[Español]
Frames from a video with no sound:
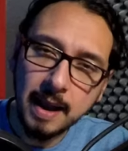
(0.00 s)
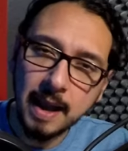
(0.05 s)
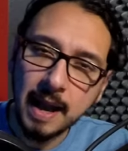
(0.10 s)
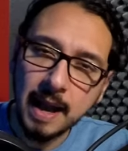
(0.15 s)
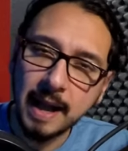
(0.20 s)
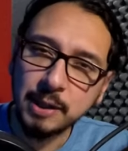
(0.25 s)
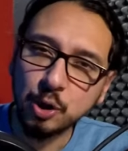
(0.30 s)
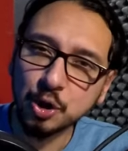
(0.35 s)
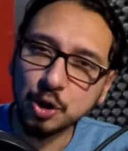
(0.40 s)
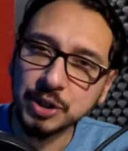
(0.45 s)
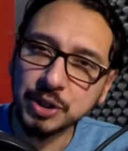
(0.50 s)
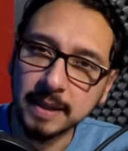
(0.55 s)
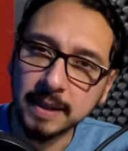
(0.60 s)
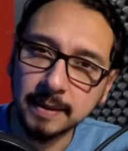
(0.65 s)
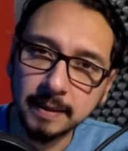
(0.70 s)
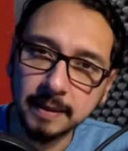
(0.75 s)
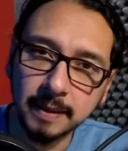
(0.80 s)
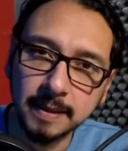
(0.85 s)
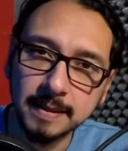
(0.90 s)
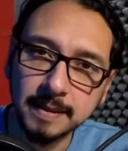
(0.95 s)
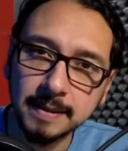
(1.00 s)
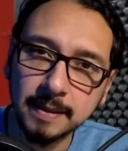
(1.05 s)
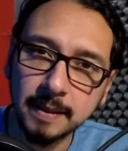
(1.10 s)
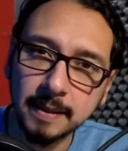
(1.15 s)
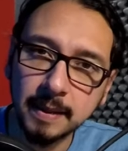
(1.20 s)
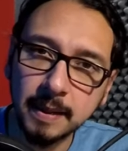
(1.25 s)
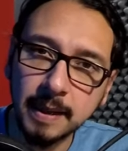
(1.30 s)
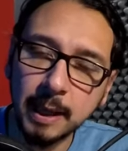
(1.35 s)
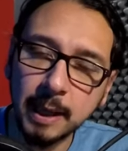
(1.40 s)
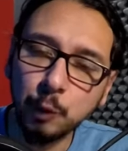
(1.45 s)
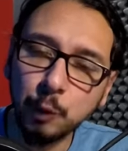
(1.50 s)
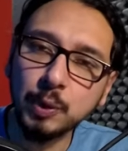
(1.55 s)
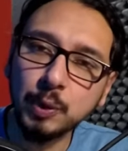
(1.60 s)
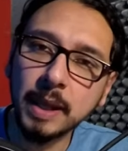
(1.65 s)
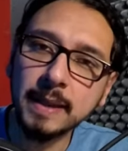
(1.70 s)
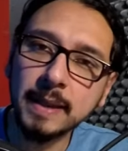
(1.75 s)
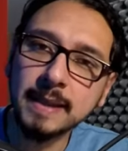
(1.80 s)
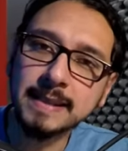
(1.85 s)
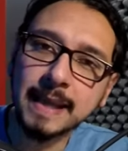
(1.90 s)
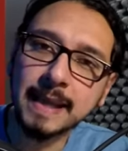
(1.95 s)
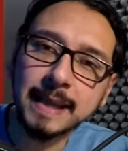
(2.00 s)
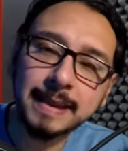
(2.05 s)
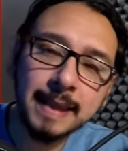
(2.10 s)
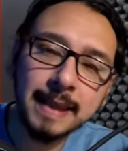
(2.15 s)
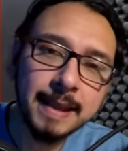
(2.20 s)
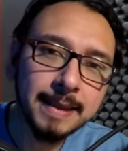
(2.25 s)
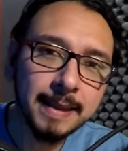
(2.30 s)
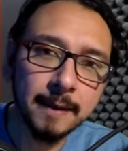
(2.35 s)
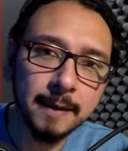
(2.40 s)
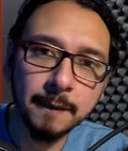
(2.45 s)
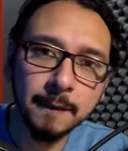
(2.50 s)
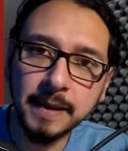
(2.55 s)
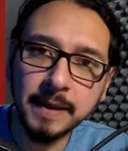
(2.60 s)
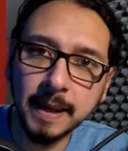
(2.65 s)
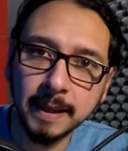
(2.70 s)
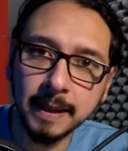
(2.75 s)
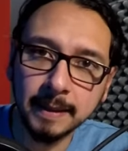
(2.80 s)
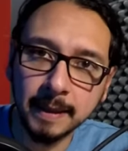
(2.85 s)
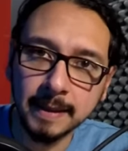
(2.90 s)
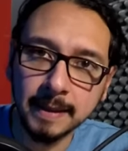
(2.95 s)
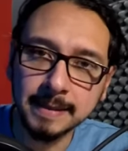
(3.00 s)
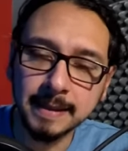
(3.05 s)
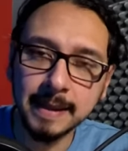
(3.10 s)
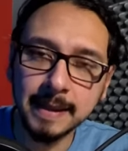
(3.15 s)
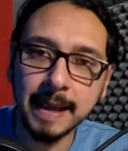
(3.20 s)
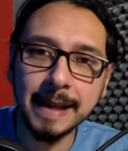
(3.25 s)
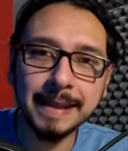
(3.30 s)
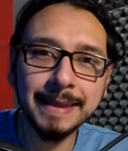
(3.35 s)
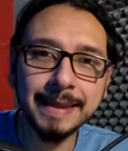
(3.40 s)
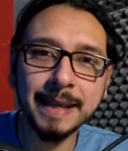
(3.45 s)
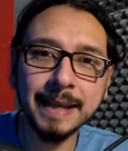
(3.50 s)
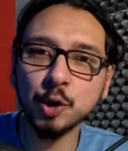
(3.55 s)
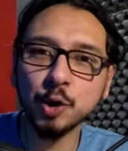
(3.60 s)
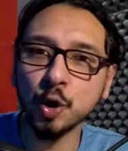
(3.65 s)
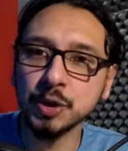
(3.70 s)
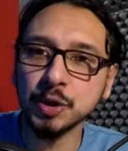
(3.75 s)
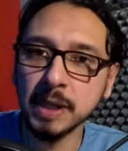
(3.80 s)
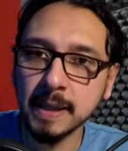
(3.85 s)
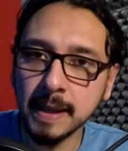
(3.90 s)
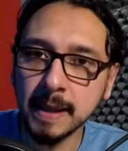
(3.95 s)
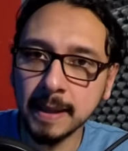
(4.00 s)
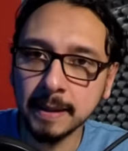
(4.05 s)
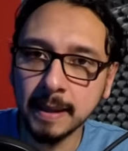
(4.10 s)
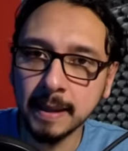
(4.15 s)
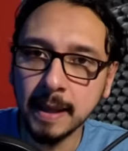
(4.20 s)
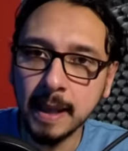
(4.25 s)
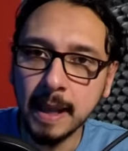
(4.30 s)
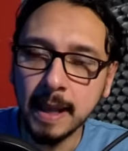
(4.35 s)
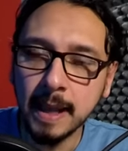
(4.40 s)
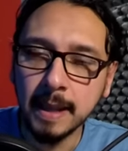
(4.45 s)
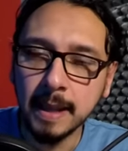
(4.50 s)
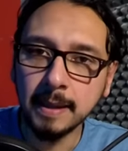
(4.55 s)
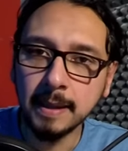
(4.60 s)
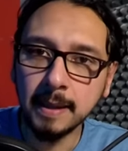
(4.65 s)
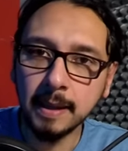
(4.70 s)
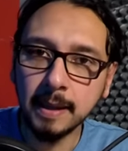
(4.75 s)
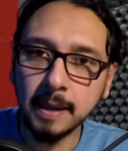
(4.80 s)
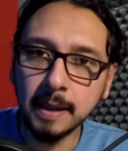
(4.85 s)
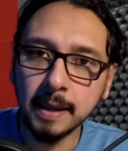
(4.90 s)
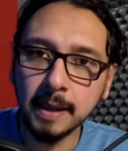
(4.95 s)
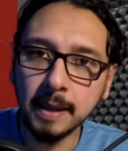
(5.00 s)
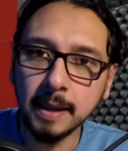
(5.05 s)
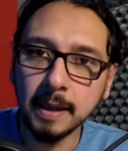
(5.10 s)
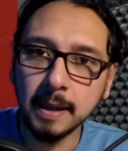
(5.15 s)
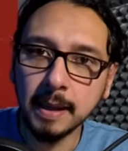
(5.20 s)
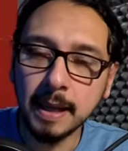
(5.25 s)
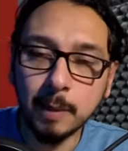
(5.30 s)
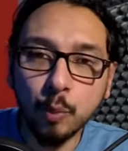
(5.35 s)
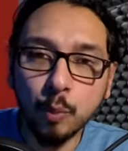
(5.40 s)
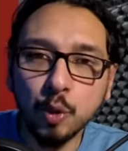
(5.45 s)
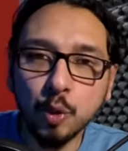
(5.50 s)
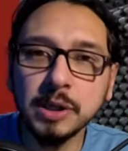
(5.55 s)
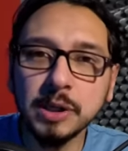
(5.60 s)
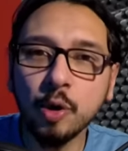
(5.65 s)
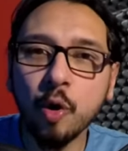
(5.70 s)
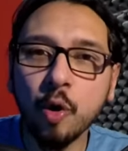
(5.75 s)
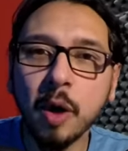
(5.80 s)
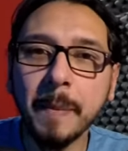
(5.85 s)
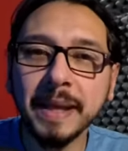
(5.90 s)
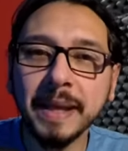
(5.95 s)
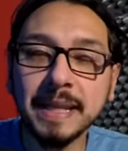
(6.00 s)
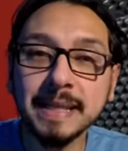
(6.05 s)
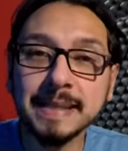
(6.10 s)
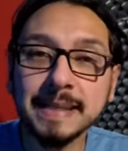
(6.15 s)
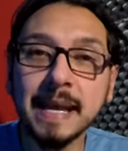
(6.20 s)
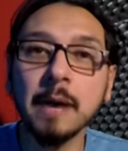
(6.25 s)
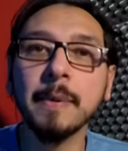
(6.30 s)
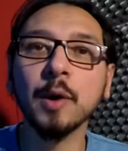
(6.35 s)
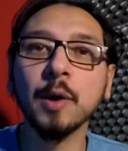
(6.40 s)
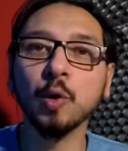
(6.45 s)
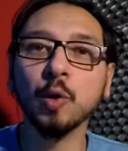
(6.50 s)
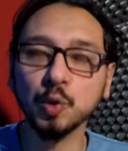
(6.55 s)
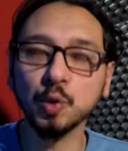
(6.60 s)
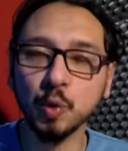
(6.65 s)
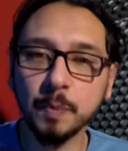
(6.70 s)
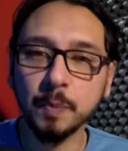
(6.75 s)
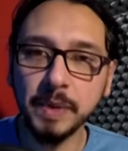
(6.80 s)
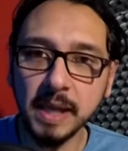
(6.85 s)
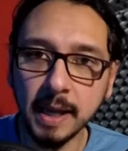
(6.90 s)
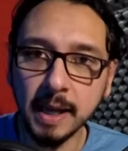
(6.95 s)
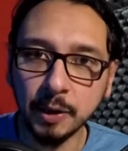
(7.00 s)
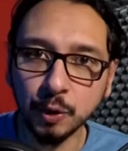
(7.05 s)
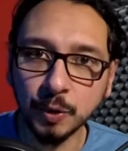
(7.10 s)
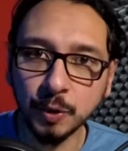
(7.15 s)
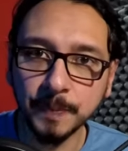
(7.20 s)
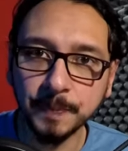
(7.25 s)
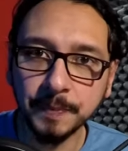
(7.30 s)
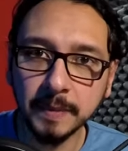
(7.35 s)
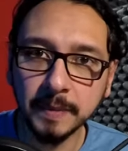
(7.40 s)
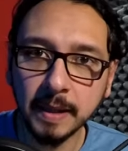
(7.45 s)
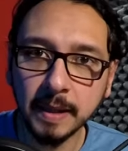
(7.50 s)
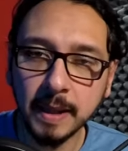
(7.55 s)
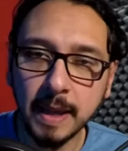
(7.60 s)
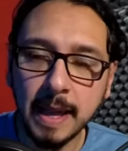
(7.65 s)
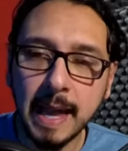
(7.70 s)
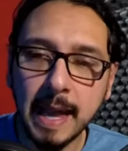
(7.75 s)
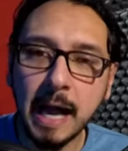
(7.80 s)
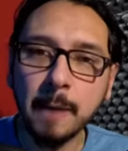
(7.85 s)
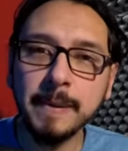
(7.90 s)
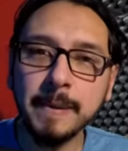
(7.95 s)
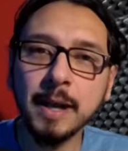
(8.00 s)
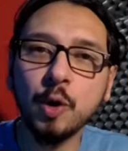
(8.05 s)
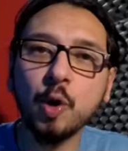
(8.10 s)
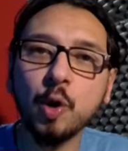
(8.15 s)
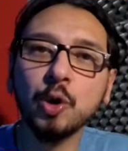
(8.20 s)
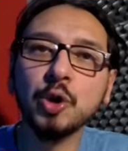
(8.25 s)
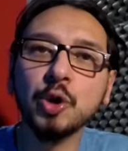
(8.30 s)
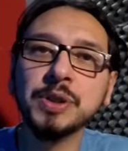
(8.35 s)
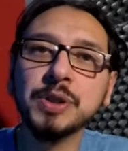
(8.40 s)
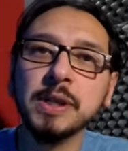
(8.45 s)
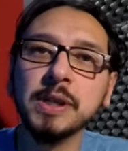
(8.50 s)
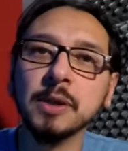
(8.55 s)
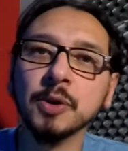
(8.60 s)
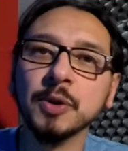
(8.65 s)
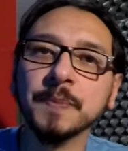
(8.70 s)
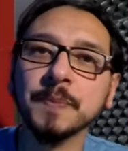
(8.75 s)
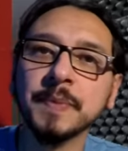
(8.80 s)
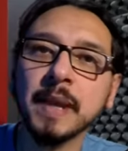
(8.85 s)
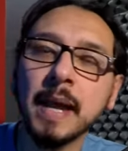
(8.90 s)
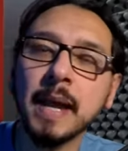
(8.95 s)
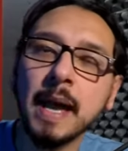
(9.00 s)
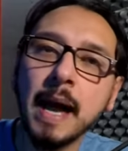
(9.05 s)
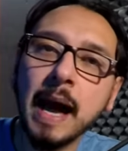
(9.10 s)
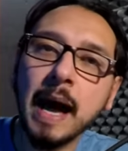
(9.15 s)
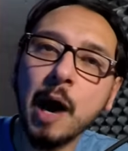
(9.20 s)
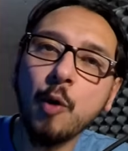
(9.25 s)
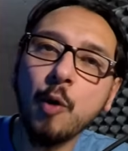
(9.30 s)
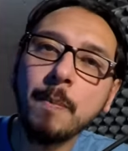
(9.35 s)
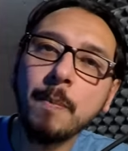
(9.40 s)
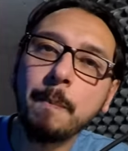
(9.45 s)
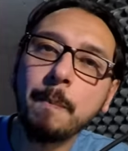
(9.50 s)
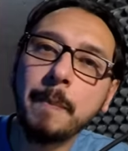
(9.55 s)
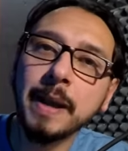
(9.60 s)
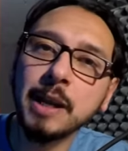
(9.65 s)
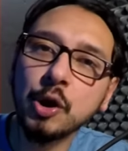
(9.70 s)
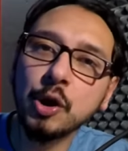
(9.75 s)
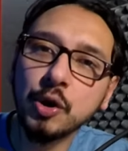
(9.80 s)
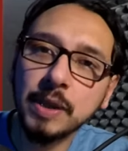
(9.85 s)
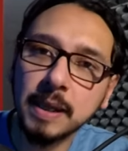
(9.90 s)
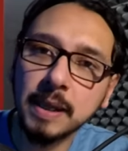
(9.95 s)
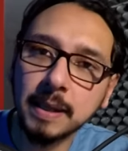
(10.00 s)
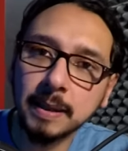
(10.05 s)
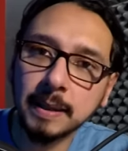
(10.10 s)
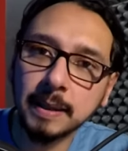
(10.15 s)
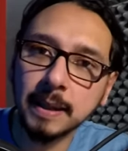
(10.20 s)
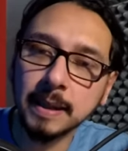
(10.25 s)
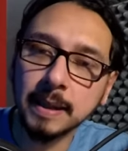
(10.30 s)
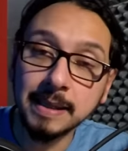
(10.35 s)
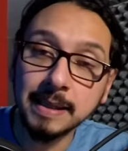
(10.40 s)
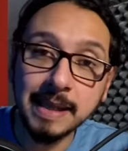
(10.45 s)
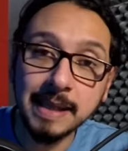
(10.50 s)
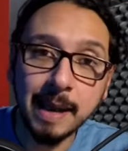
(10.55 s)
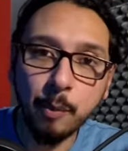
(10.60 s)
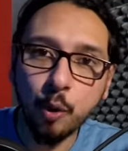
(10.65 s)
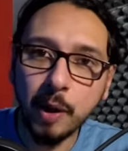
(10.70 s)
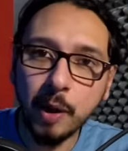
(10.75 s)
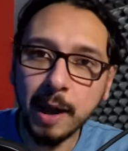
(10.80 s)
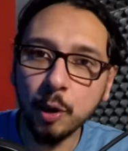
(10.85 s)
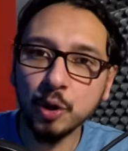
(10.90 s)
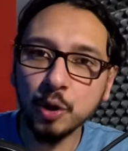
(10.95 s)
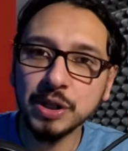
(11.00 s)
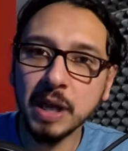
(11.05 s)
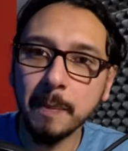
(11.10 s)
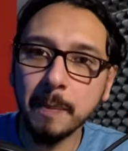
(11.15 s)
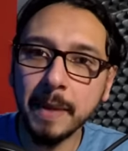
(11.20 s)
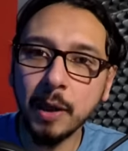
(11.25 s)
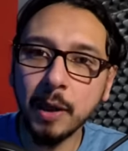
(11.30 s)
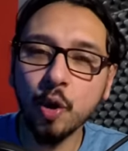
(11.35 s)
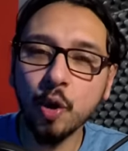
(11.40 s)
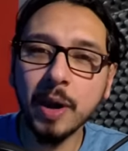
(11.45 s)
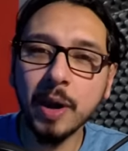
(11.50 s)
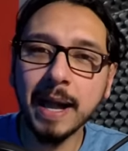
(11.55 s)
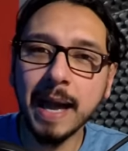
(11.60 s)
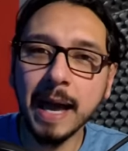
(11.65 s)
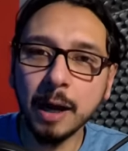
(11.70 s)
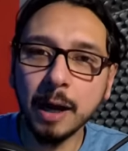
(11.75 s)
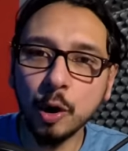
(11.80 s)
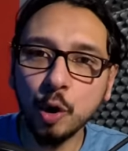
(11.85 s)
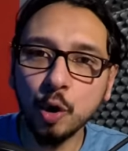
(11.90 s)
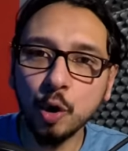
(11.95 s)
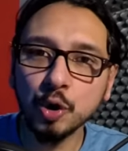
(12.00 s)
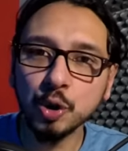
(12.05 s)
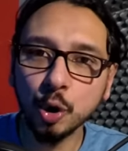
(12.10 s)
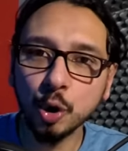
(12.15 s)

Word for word: Años antes, en una de esas tantas fiestas de alta sociedad que el músico amenizaba con su piano, había conocido a un periodista y abogado llamado Carlos